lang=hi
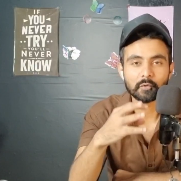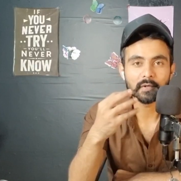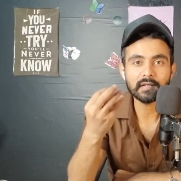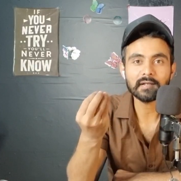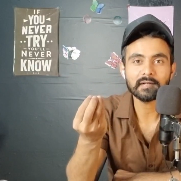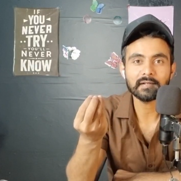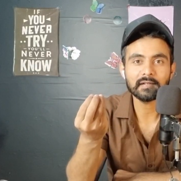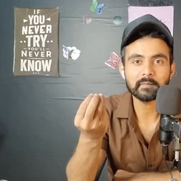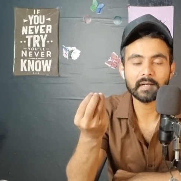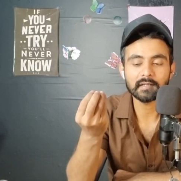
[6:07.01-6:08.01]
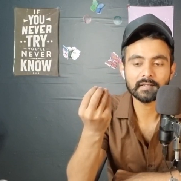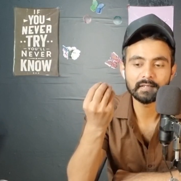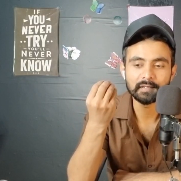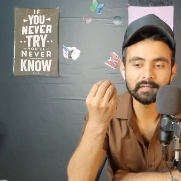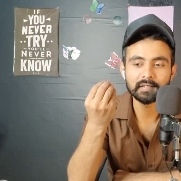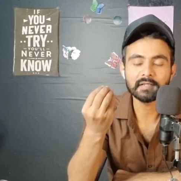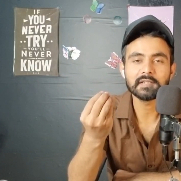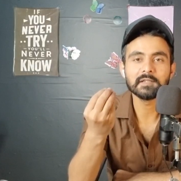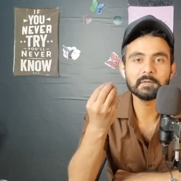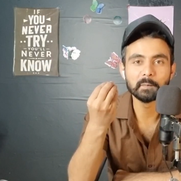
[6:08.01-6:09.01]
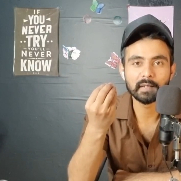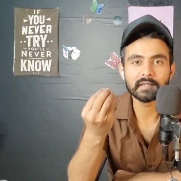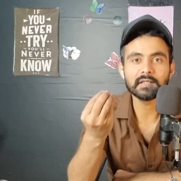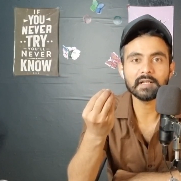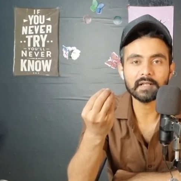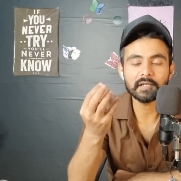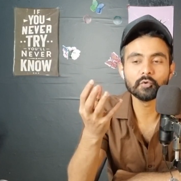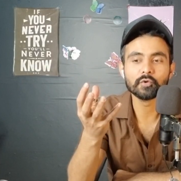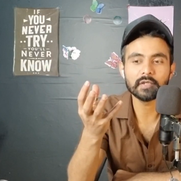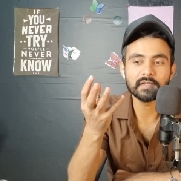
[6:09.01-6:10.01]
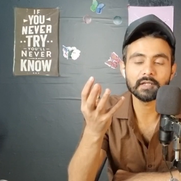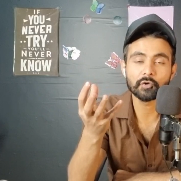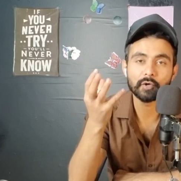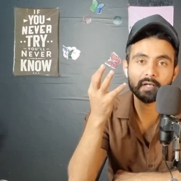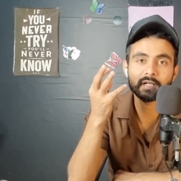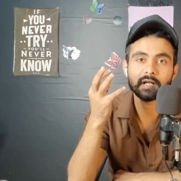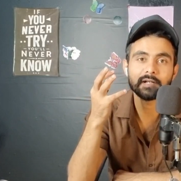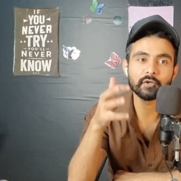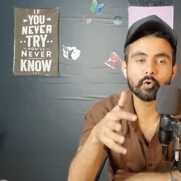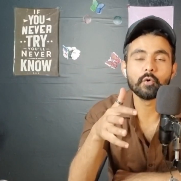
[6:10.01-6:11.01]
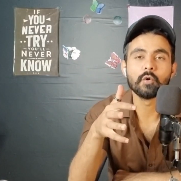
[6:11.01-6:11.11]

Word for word: गोलियाँ लगने के बाद ये चीज़ बनती है कि उनकी सिक्योरिटी टाइट हो